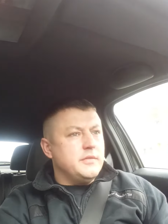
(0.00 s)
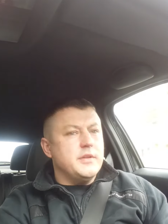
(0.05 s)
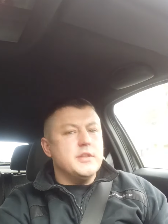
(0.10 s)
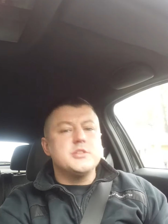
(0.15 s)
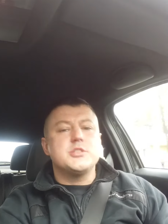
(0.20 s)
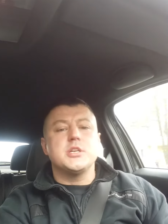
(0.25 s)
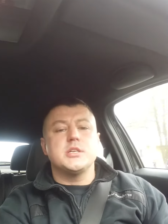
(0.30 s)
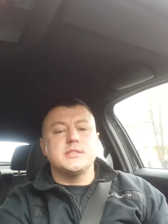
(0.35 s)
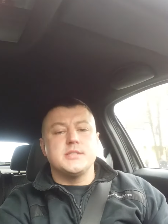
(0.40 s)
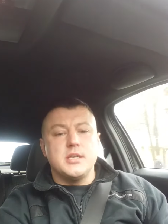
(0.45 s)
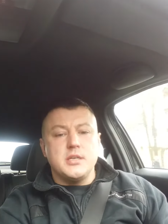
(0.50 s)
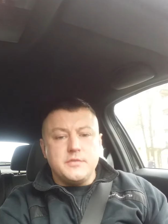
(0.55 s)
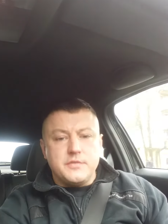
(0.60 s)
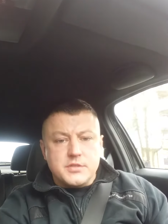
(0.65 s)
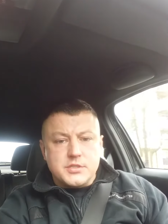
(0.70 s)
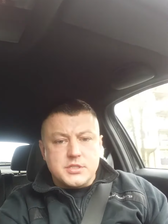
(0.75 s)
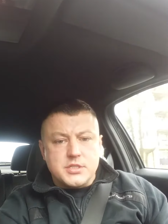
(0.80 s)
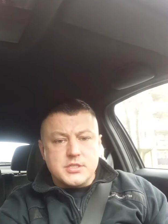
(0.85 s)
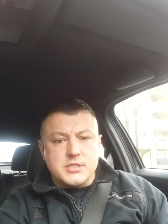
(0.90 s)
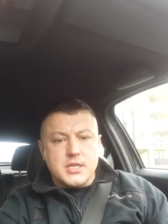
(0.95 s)
Więc czas
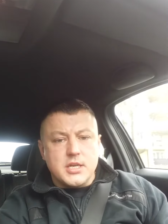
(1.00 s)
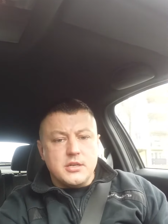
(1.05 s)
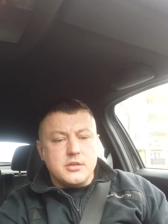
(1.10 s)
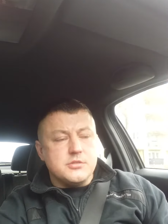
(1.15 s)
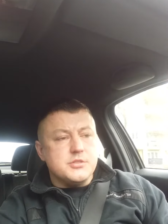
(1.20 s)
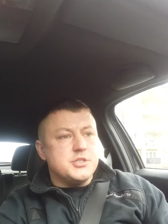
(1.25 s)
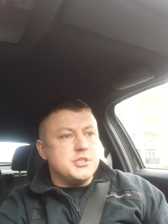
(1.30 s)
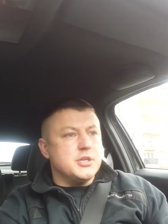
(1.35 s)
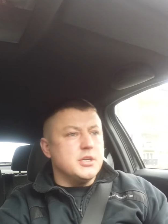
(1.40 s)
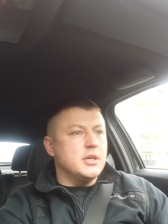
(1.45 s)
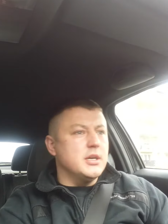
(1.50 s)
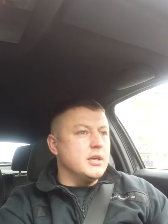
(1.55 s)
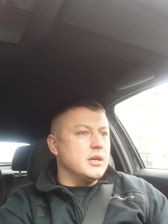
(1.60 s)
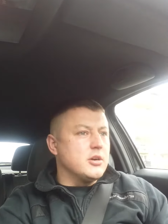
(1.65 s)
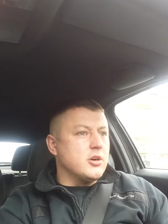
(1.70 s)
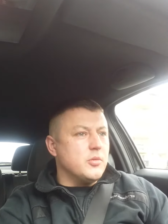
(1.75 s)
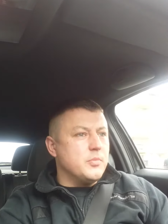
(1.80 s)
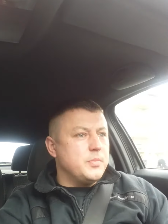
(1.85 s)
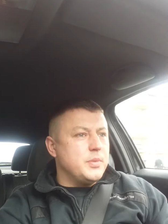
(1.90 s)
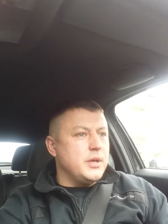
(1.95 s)
najwyższy zająć się
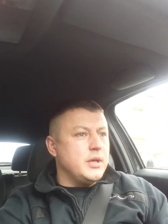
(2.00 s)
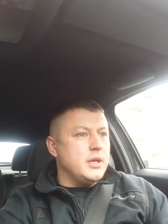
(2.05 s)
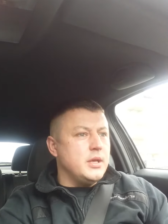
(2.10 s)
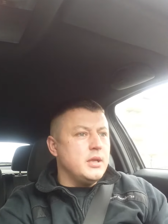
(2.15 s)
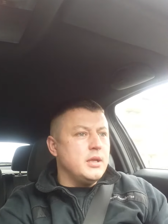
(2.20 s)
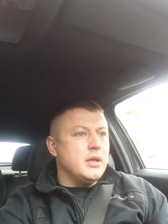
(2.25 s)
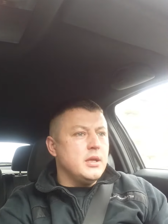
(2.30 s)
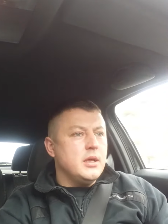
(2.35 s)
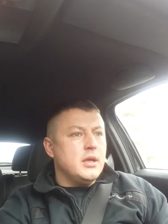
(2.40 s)
hobby